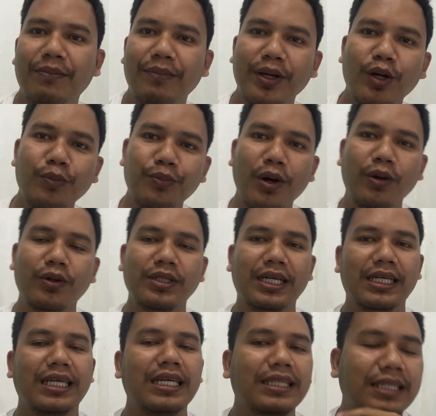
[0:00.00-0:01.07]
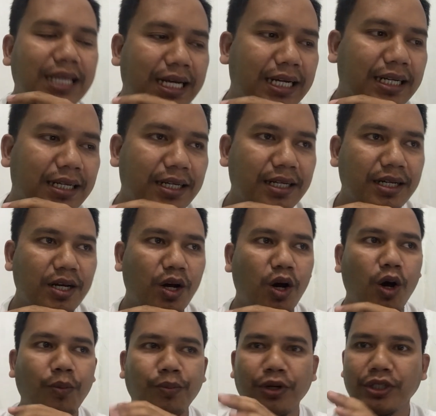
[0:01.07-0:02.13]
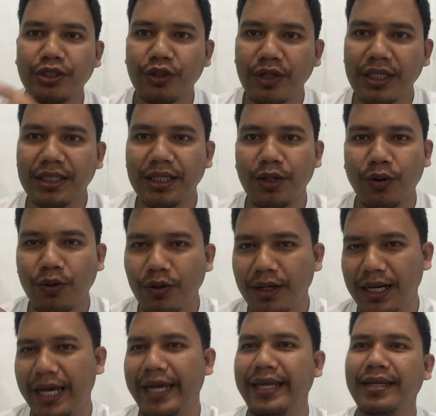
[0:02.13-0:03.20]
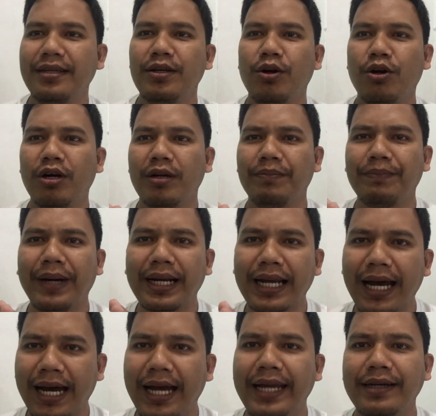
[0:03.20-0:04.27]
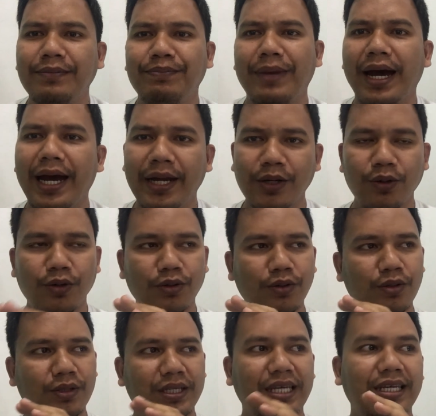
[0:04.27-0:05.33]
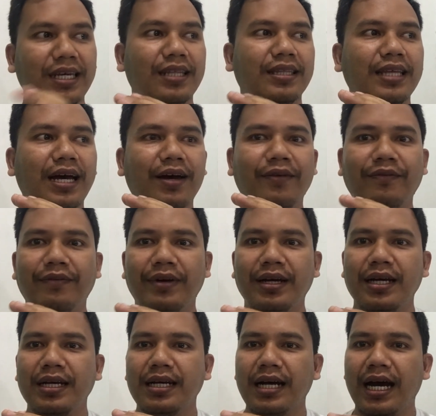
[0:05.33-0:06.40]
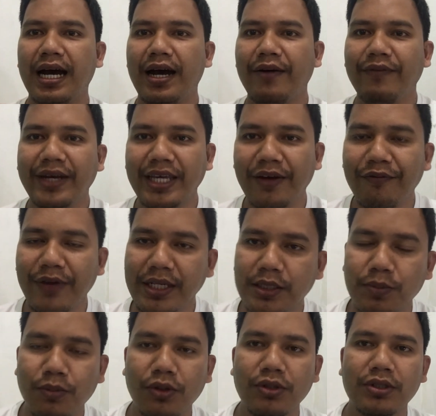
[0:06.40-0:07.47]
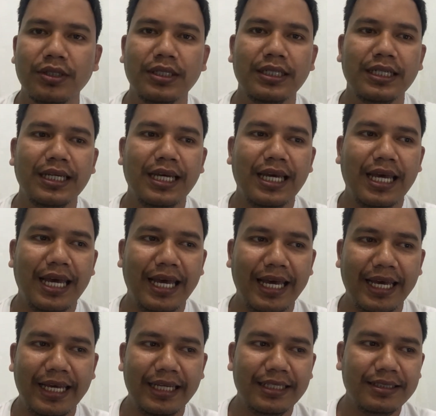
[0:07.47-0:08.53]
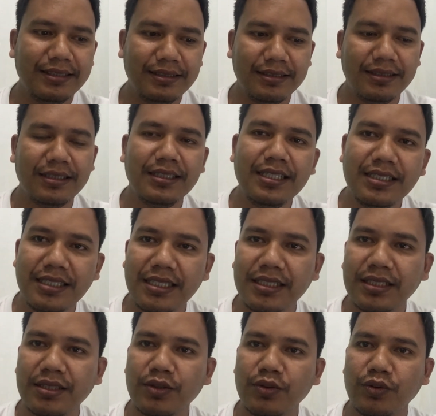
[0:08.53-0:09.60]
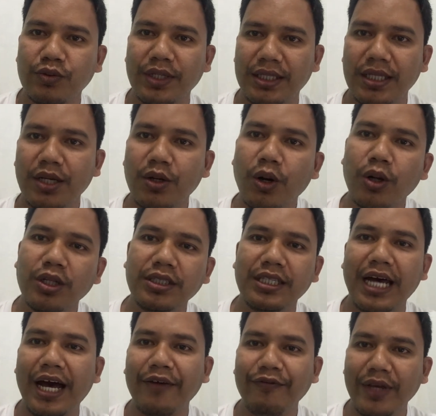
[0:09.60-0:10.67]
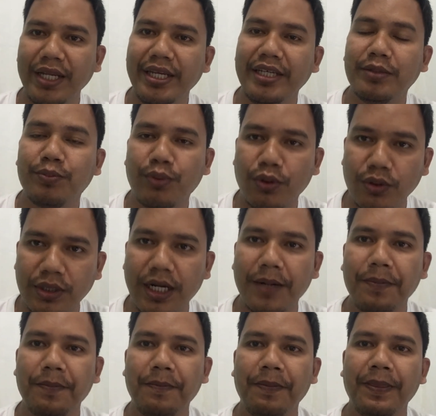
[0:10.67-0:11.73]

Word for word: meron pa akong nakitang opportunity online or paraan paano kikita uh, via Facebook. And this is what they called affiliate program.